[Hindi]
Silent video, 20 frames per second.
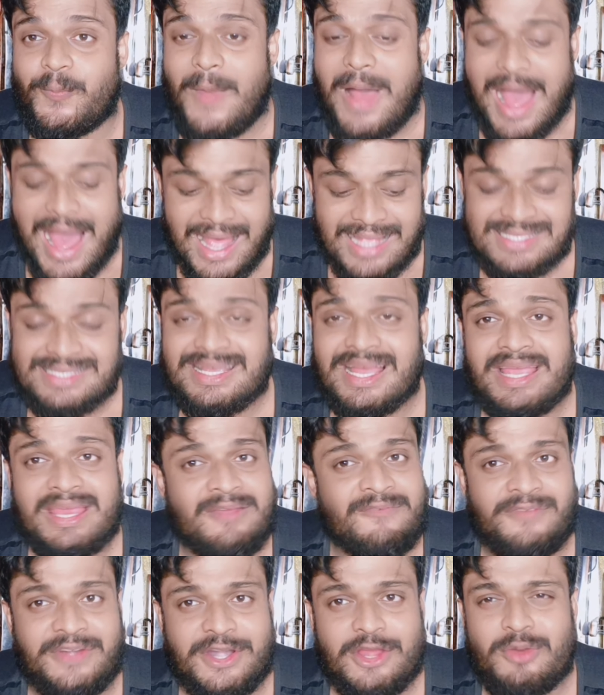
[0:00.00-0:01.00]
आज का
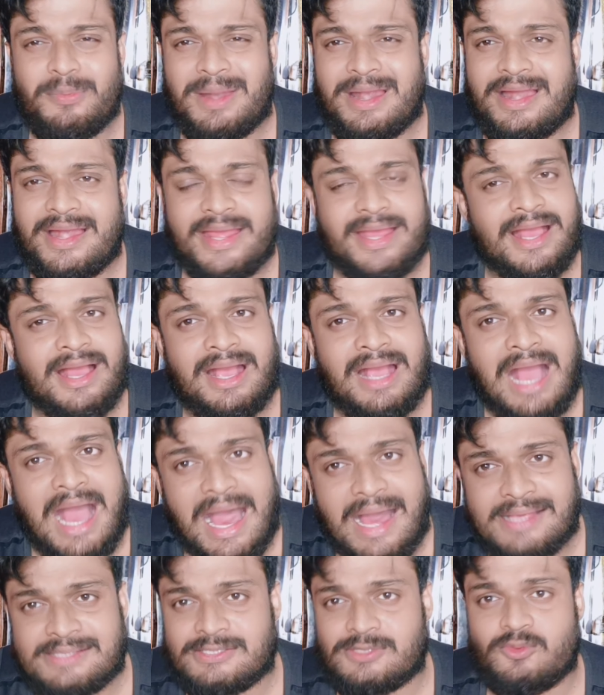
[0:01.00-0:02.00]
ये वीडियो बनाने का
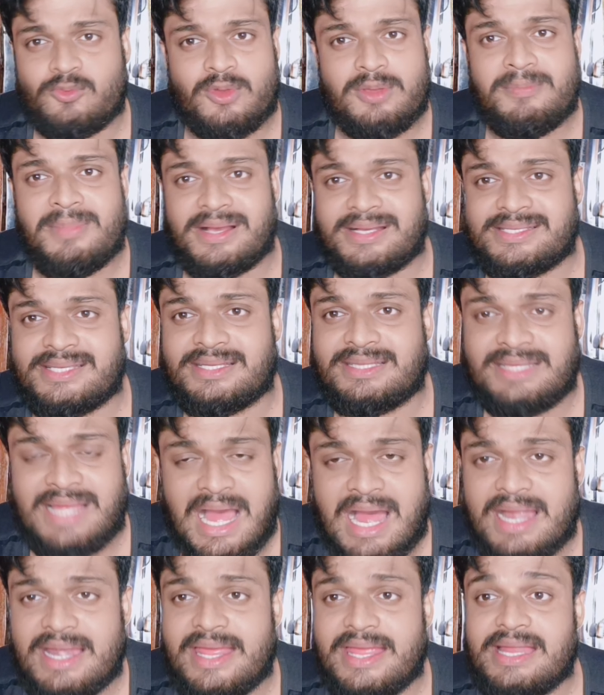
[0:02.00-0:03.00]
खास तो कोई मकसद
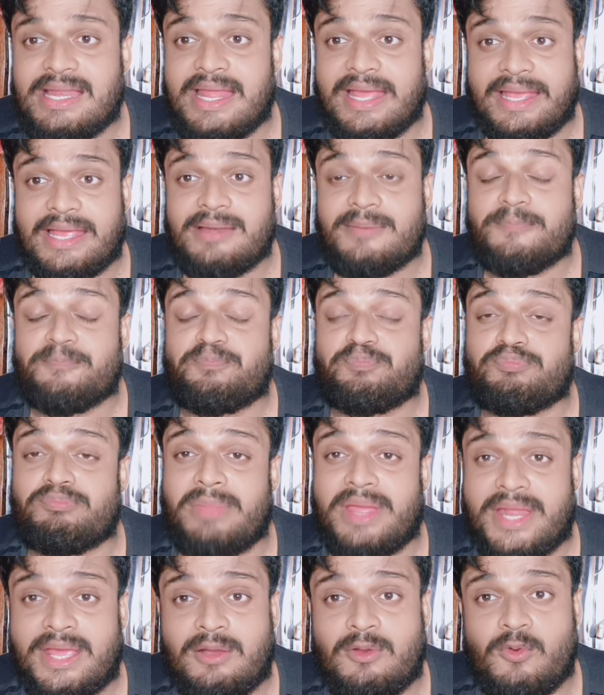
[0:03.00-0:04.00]
था नहीं लेकिन
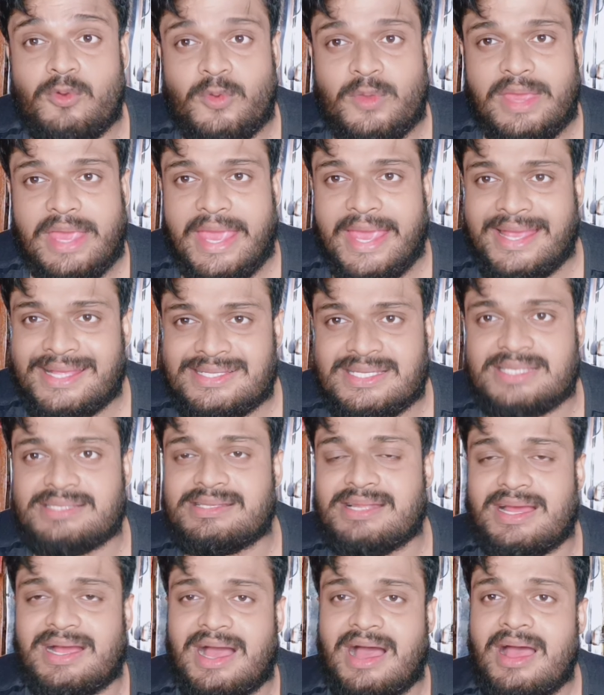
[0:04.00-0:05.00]
मेरे को एक
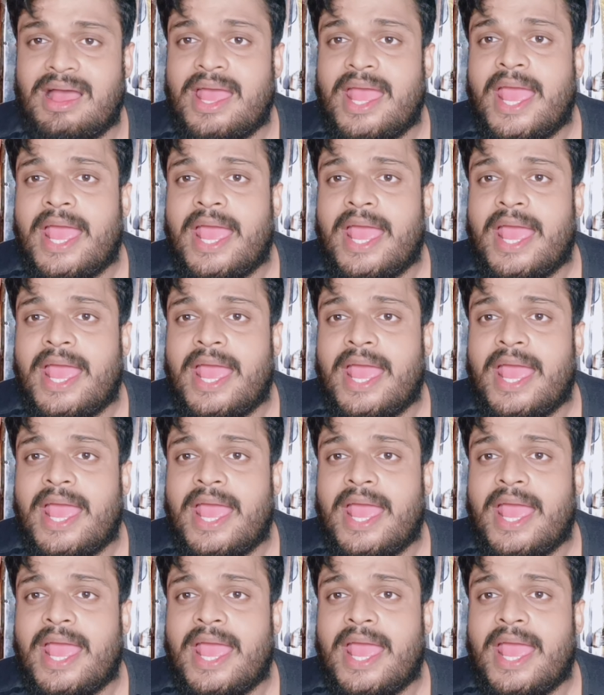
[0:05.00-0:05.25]
चीज़ लगा